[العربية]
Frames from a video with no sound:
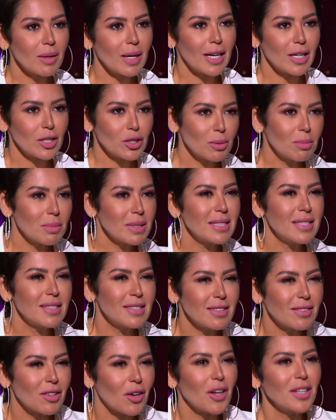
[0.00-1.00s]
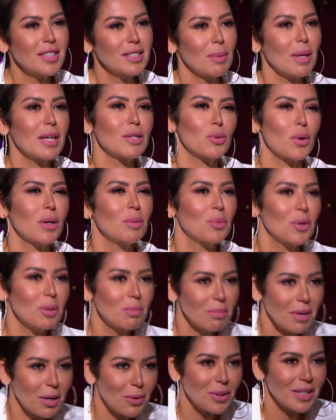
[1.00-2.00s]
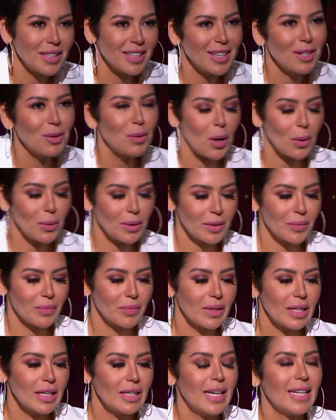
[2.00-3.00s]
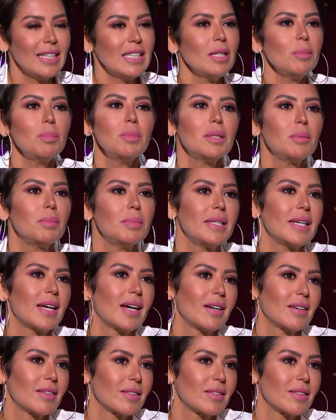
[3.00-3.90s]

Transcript: علشان بس انت طرحتي بقى سؤال مهم قوي حلو قوي ده يعني ايه بيبيع